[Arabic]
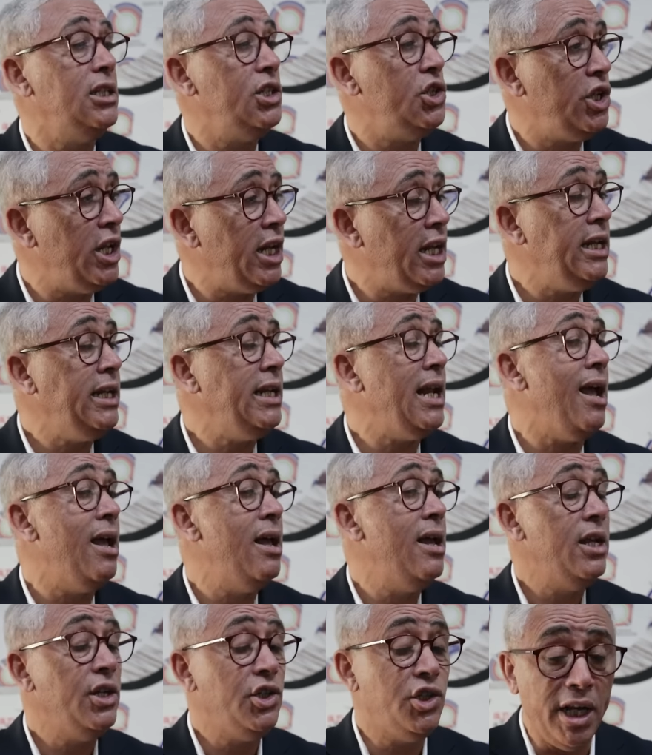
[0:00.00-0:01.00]
جرية
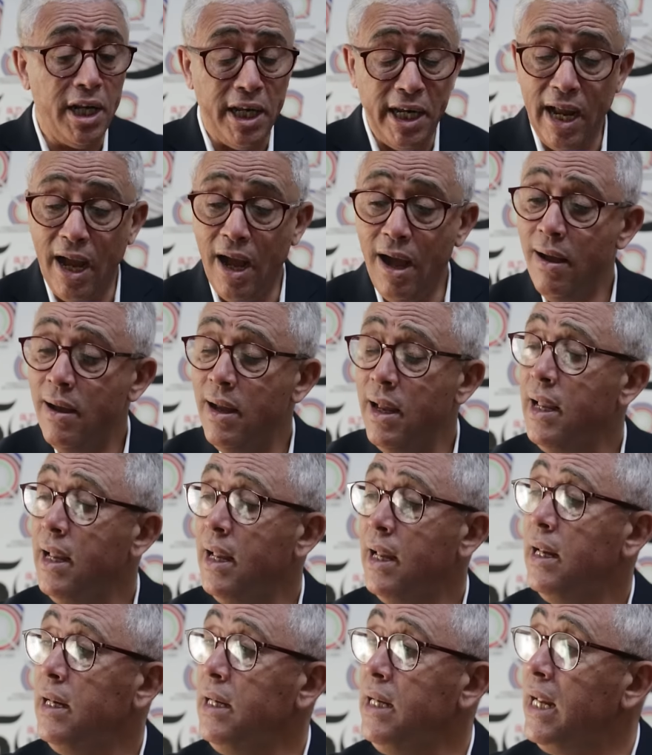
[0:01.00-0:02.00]
جريئة
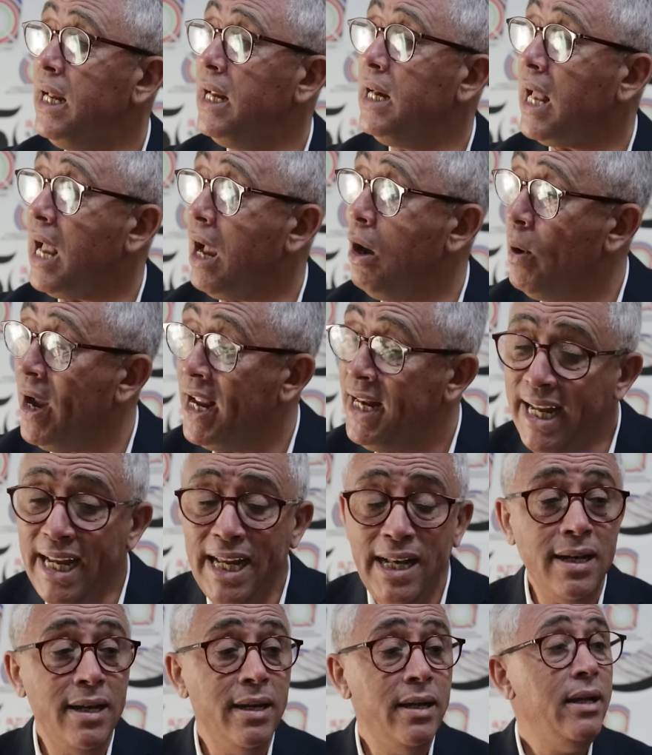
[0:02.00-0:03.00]

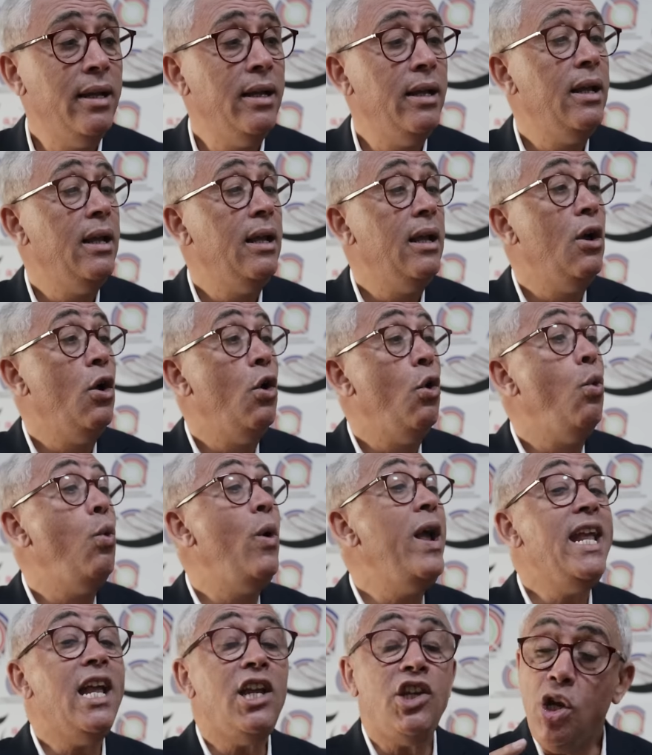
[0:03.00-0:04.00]
للقوانين
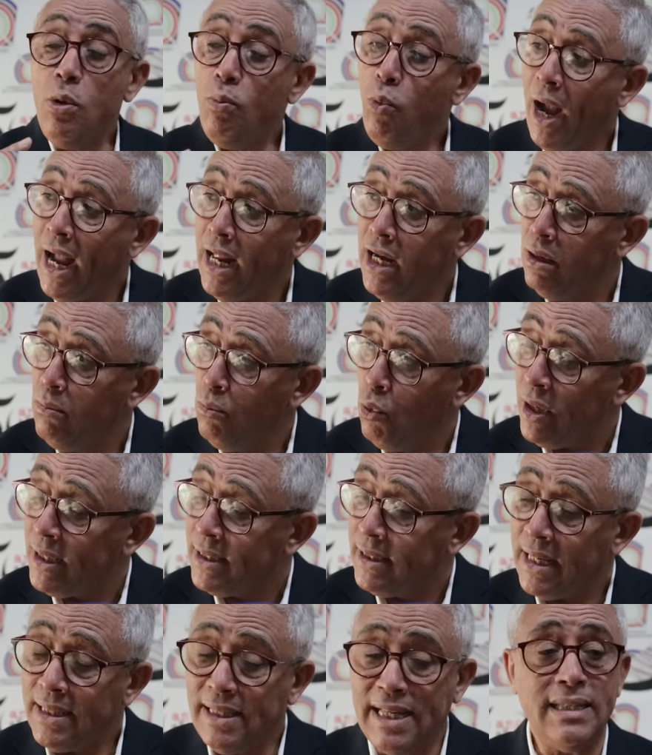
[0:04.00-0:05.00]
ويجب على
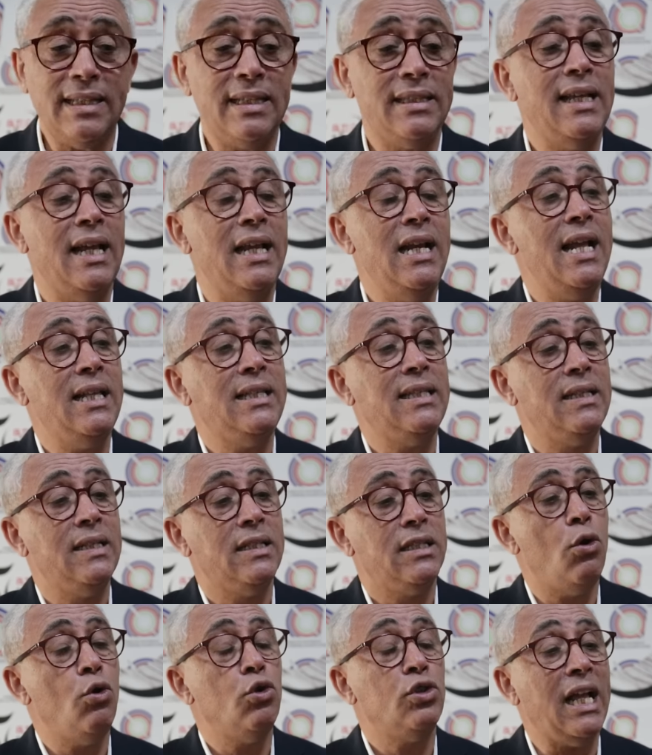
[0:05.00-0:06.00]
المؤسسات الثلاث
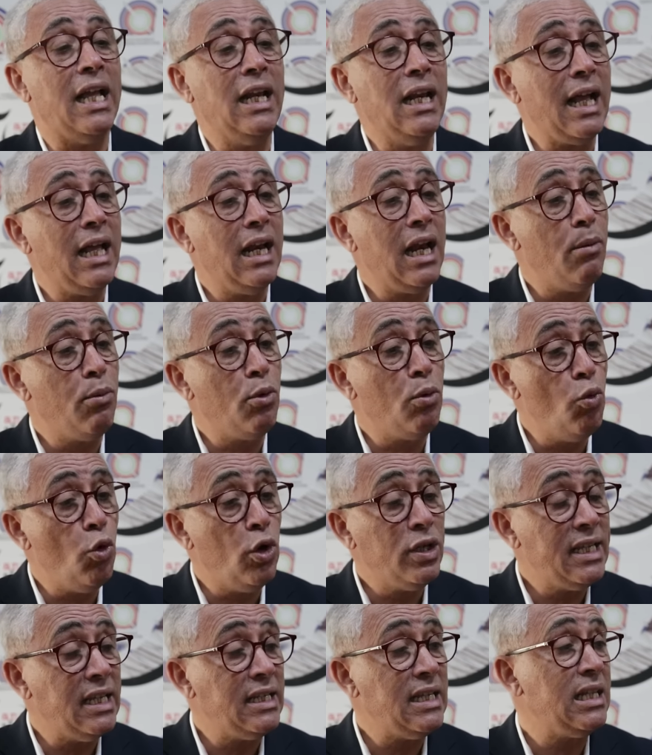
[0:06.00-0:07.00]
سواء تعلق الأمر
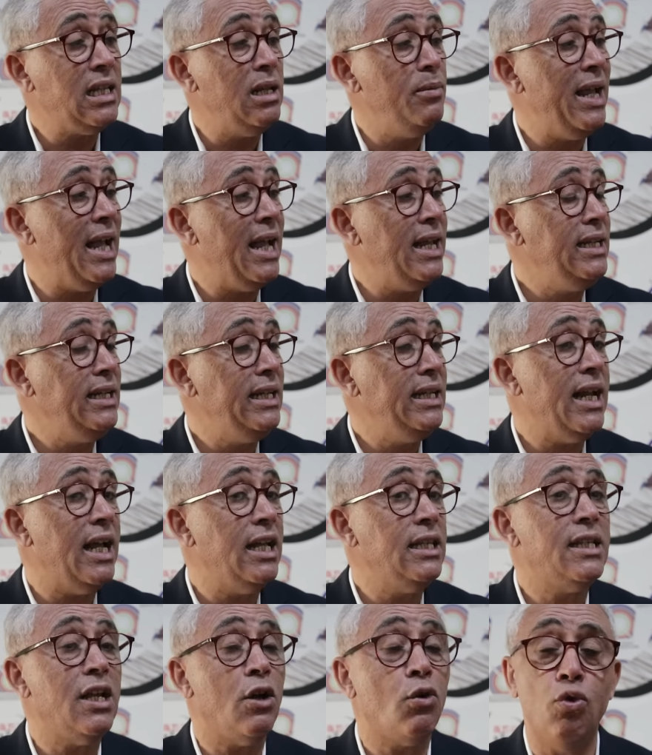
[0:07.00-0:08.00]
المؤسسات المهنيين
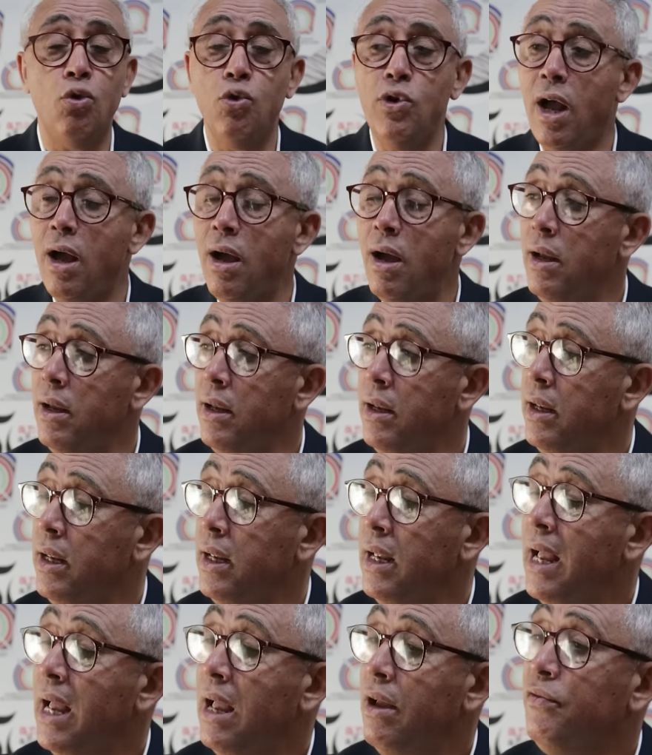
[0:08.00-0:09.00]
أن تكون
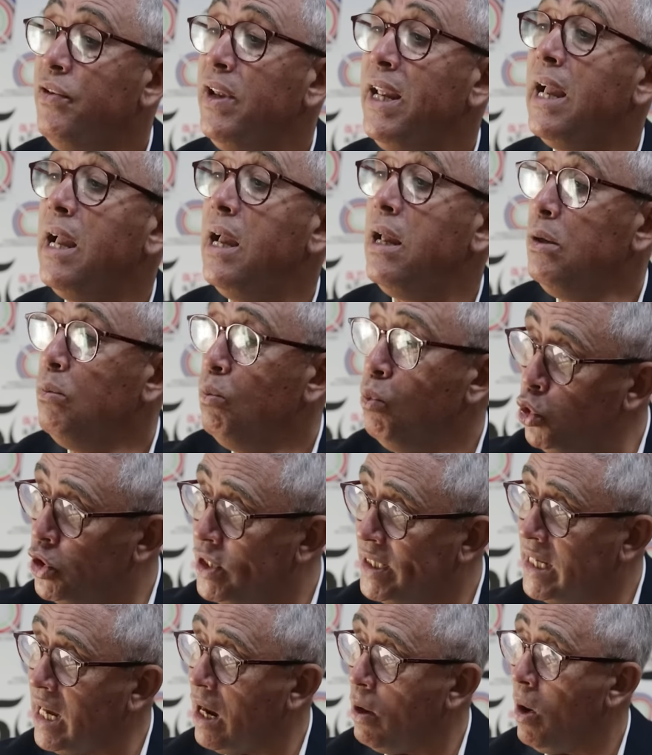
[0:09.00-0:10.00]
في
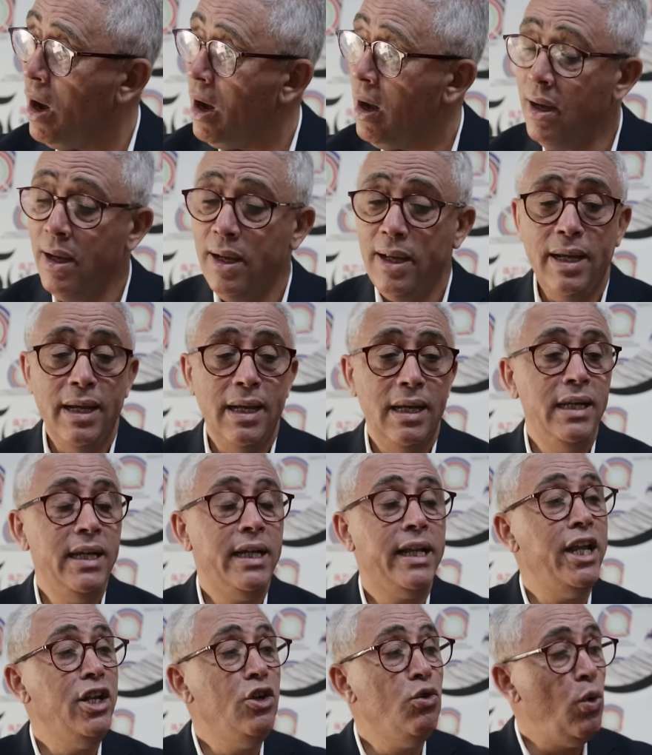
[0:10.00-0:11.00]
المستوى
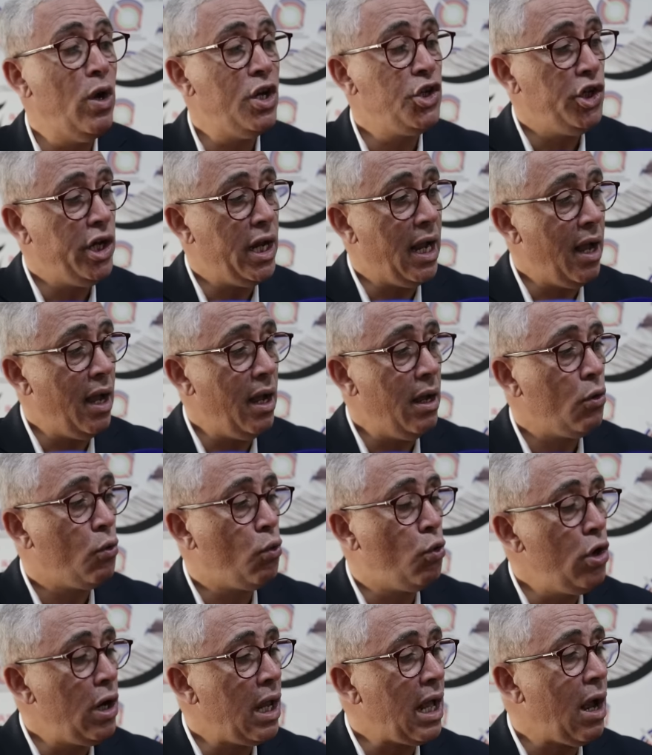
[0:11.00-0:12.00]
لكي نواجه
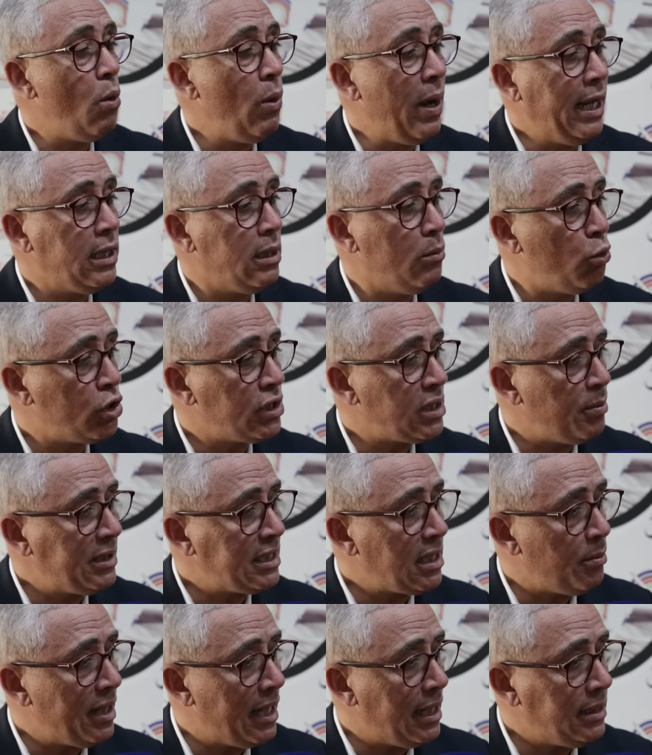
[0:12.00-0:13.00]
كل القواعد
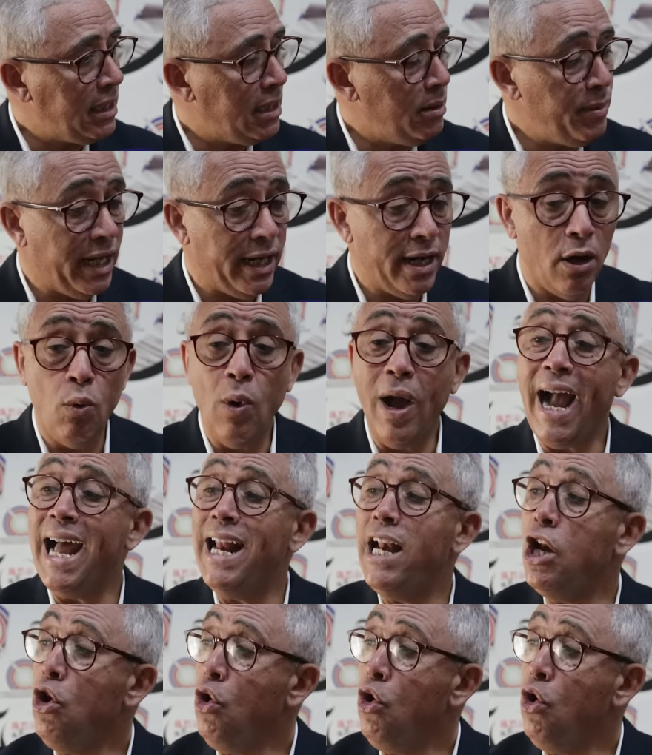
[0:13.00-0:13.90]
المرتبطة بهذه المهنة وعلى